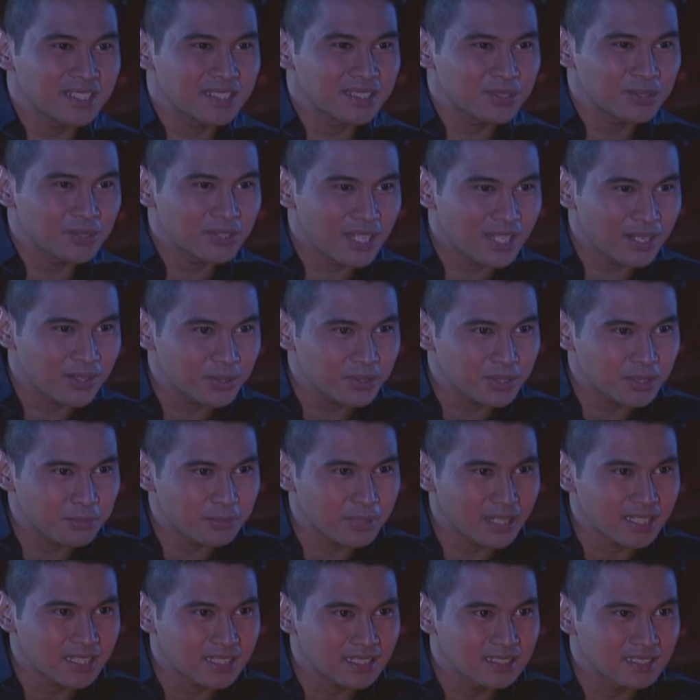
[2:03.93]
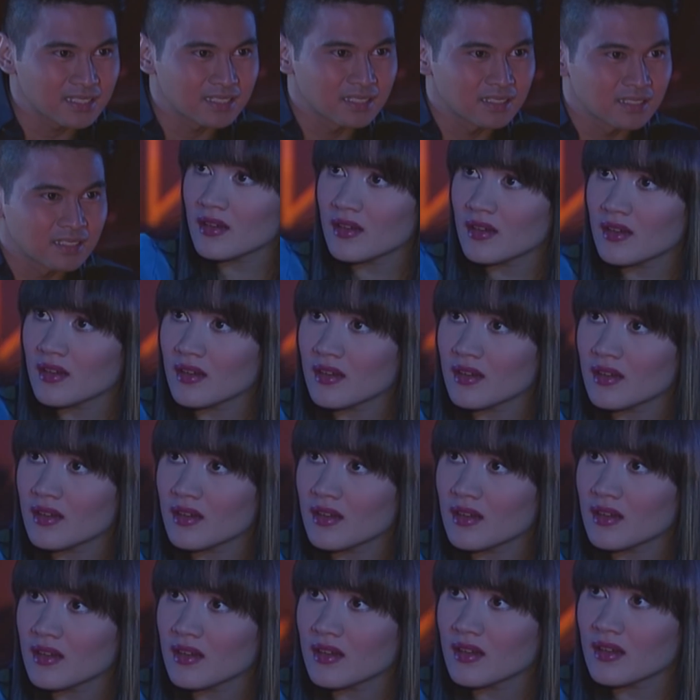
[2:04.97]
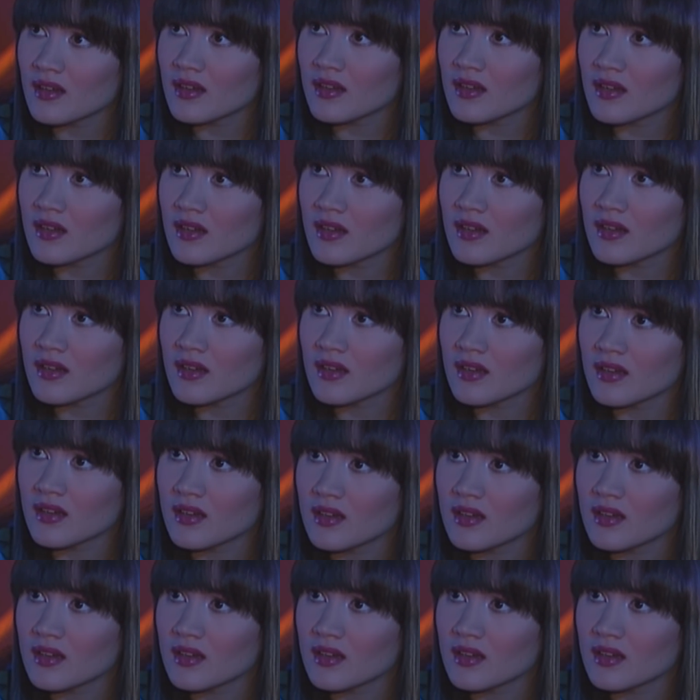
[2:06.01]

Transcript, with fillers: Nandito na ako, di ba? Pasensya ka na.